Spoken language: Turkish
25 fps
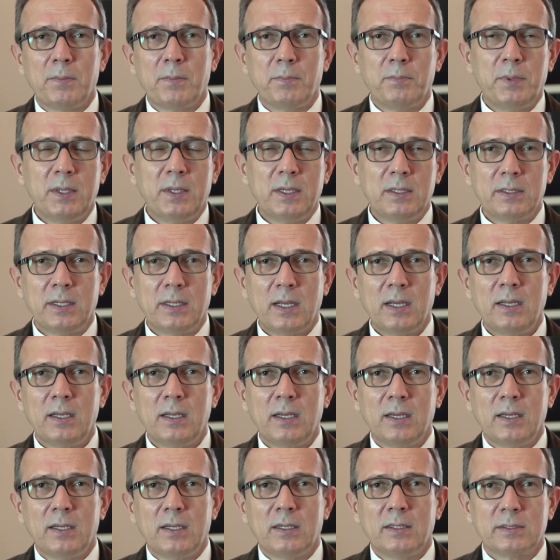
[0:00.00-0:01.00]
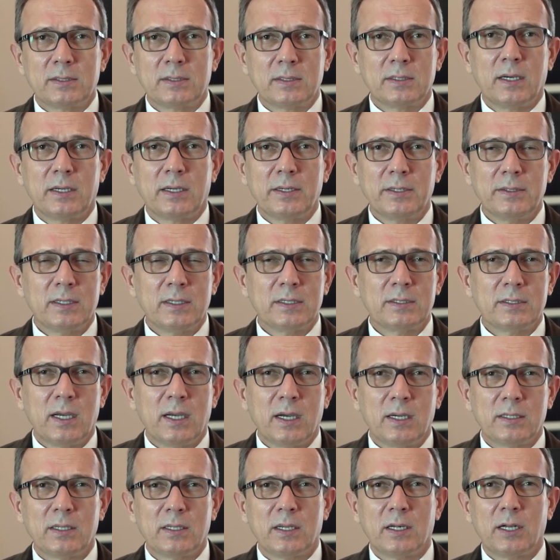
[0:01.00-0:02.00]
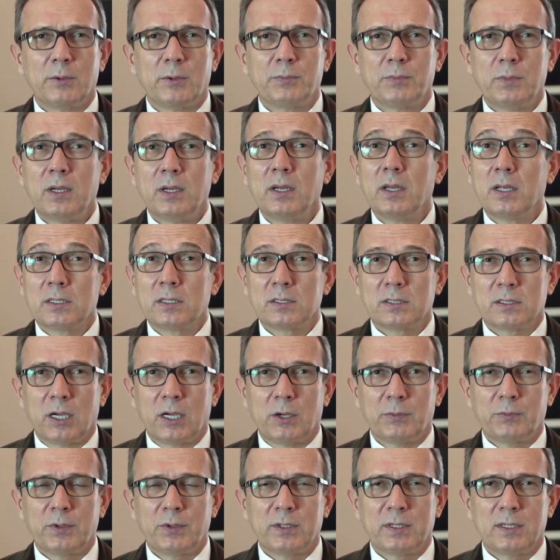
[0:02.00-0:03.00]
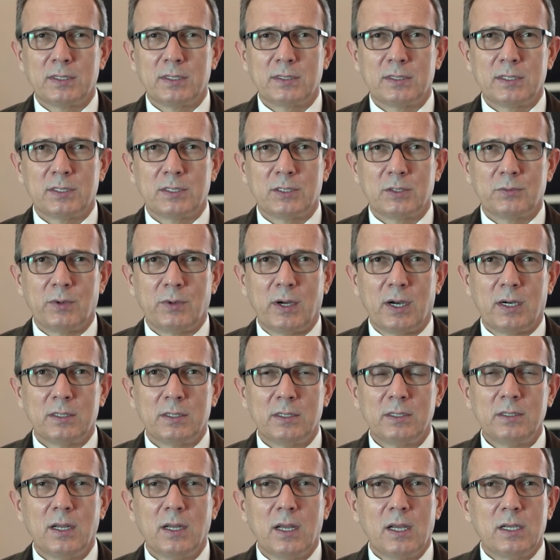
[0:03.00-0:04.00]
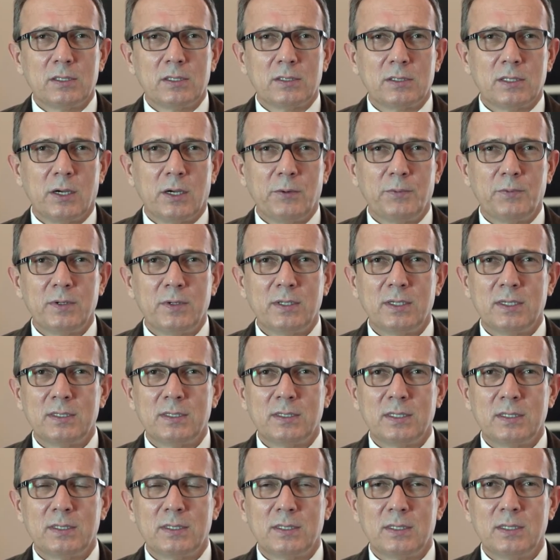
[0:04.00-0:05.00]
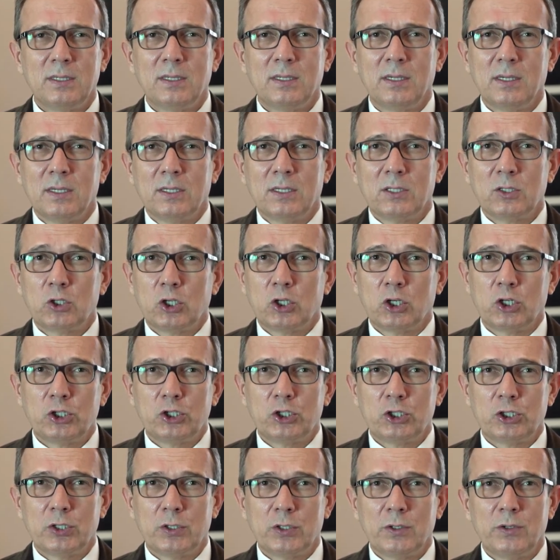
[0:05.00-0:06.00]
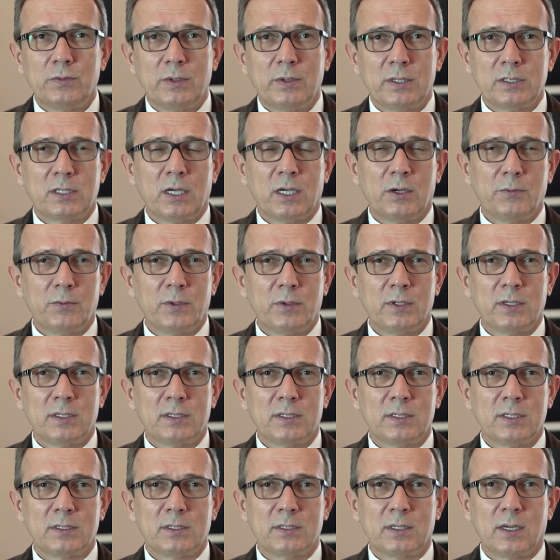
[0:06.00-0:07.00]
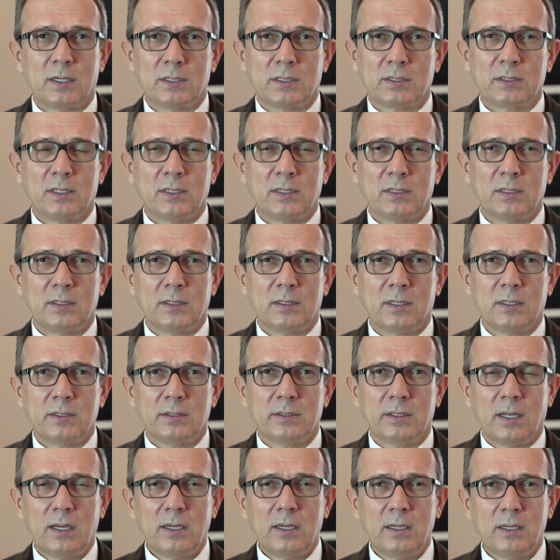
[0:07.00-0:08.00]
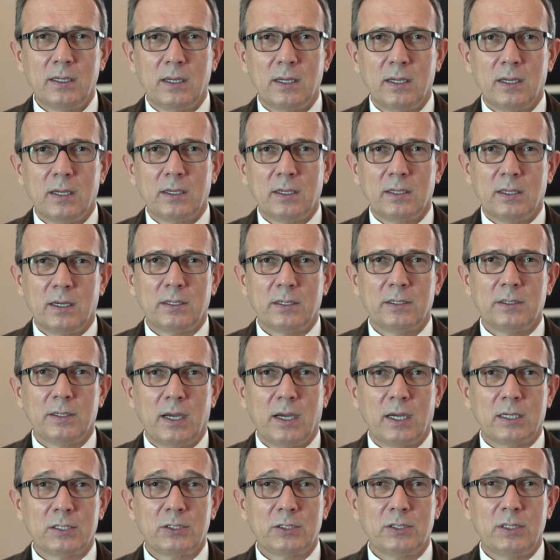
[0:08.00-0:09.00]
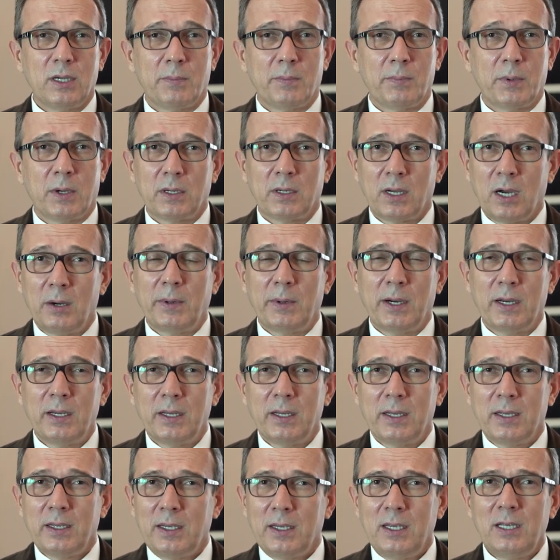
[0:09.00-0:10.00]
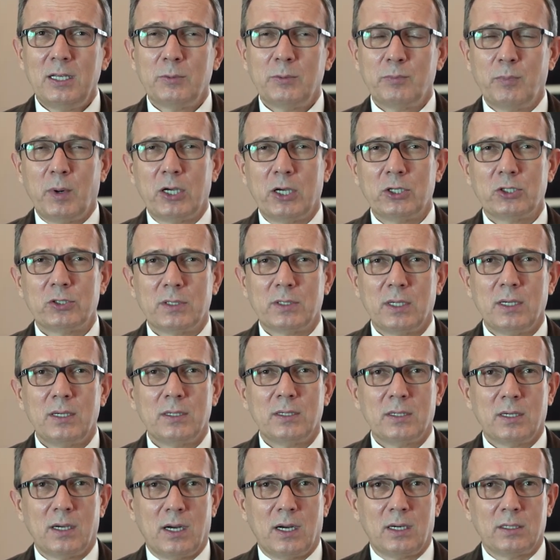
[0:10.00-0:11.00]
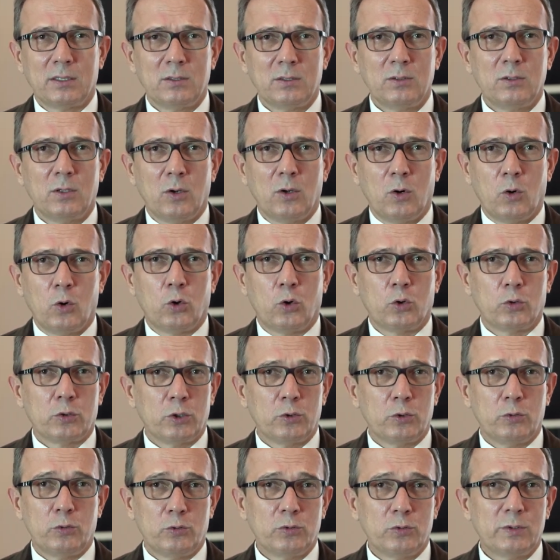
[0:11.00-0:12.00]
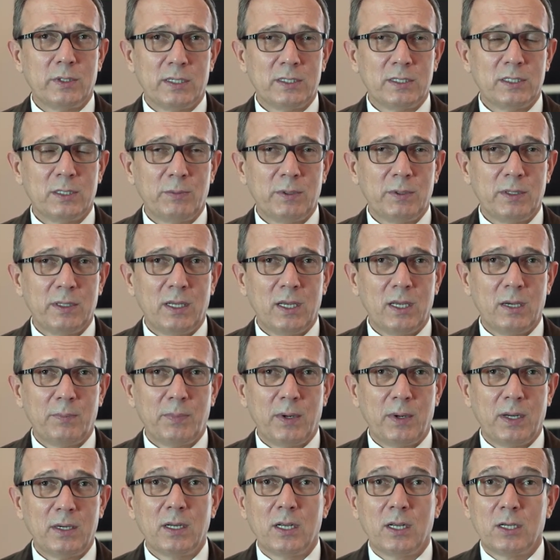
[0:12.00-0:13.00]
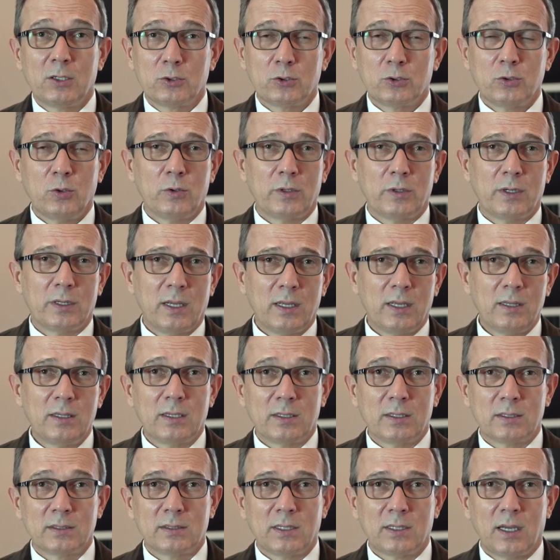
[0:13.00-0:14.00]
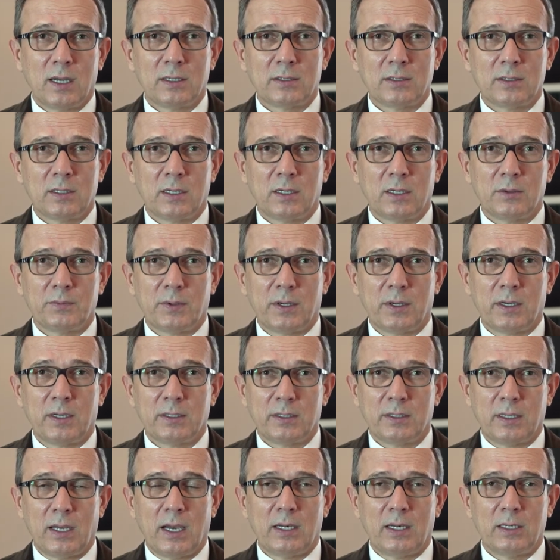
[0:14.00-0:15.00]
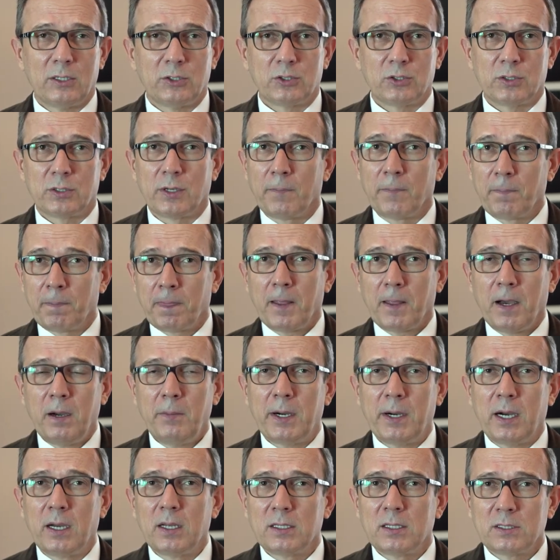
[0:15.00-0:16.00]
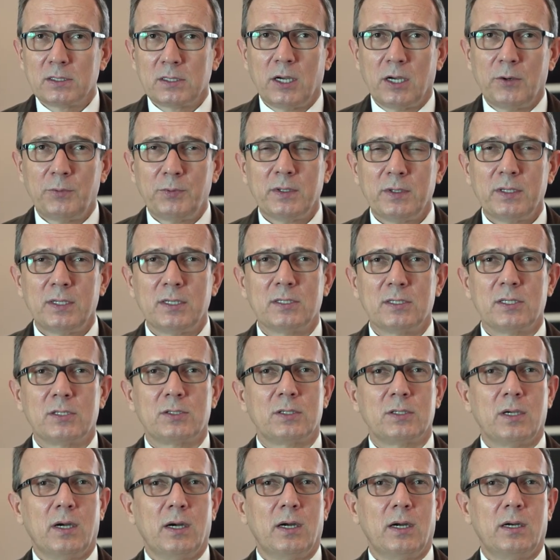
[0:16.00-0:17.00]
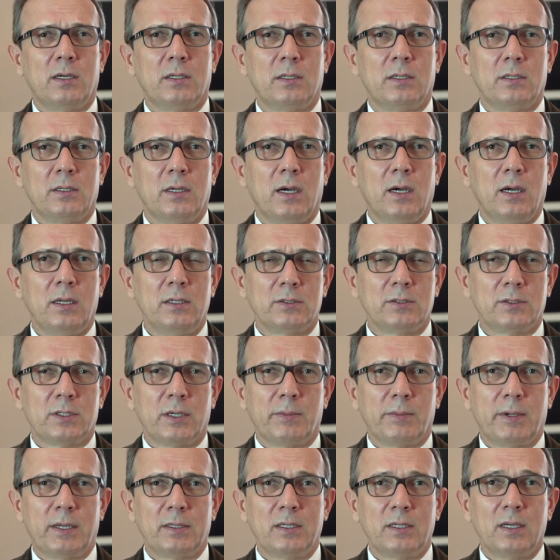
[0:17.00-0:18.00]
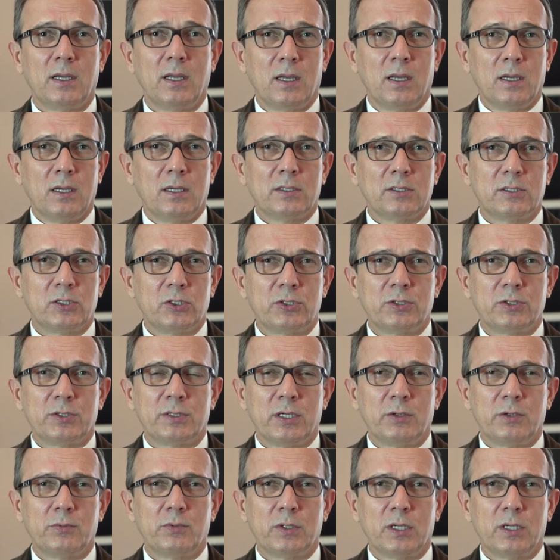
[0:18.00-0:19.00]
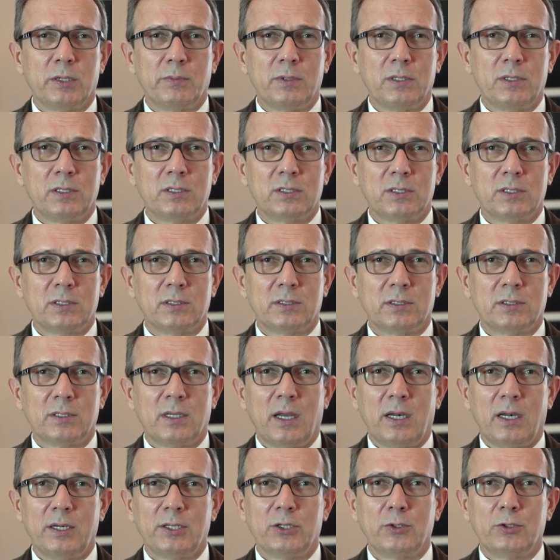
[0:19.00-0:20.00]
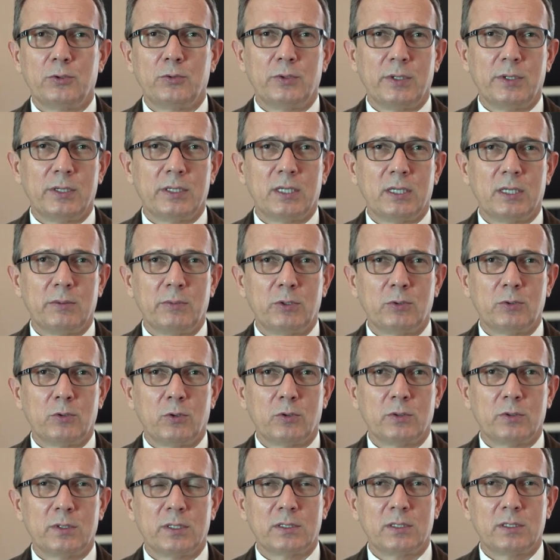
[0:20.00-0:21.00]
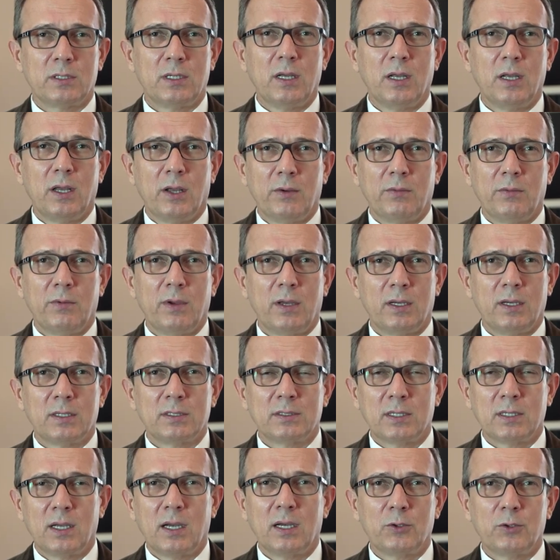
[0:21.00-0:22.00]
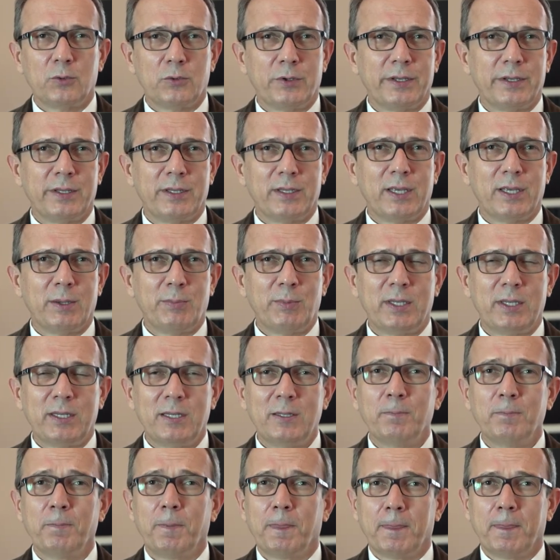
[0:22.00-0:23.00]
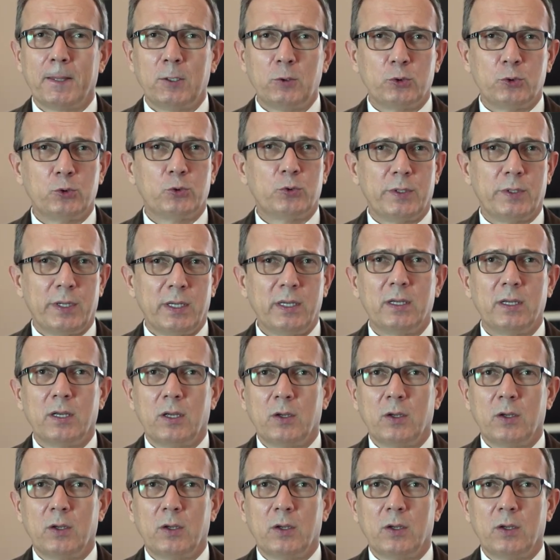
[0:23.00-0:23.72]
Bir de karında sağ tarafta safra kesesi vardır. Safra kesesi taşı ve safra kesesi hastalıkları da karın ağrısı yapar. Ama ilk başta karnın orta üst kesiminde yapar sonradan sağ tarafa yerleşir. Ama safra kesesi ağrıları aynı zamanda sırta vurabilir. Sırtta her iki kürek kemiğinin ortasına veya sağ kürek kemiğinin üstüne